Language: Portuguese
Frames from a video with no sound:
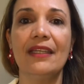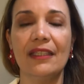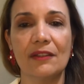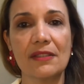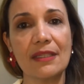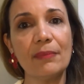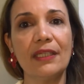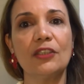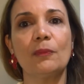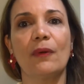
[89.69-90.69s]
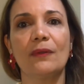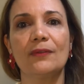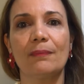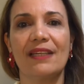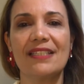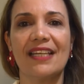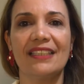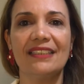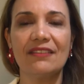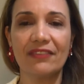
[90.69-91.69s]
Eu sempre respondo baseado
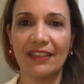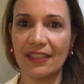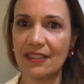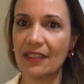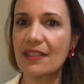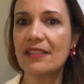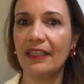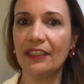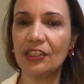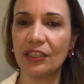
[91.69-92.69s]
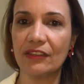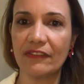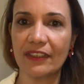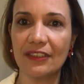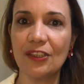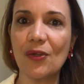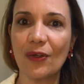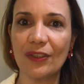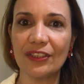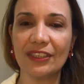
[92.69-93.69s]
em evidências científicas e
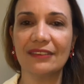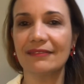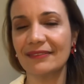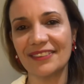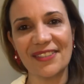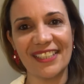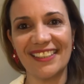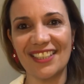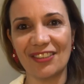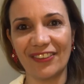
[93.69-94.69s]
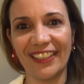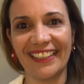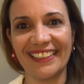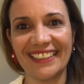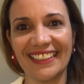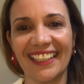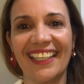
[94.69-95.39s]
hoje não seria diferente.